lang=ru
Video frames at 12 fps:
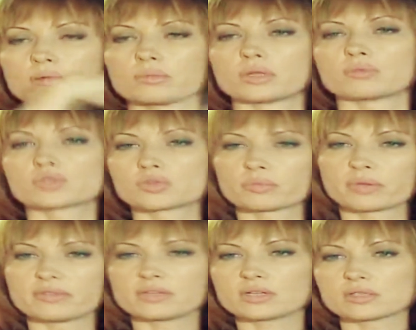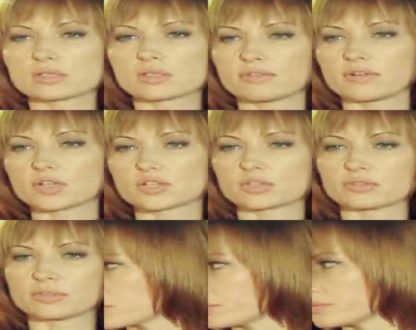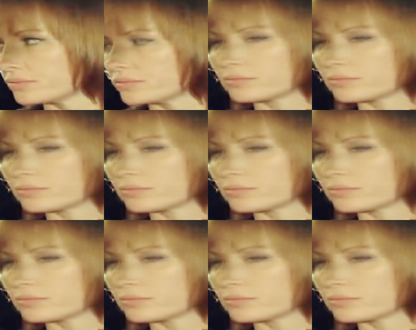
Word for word: Потому что он поверхностный и фальшивый. Но это же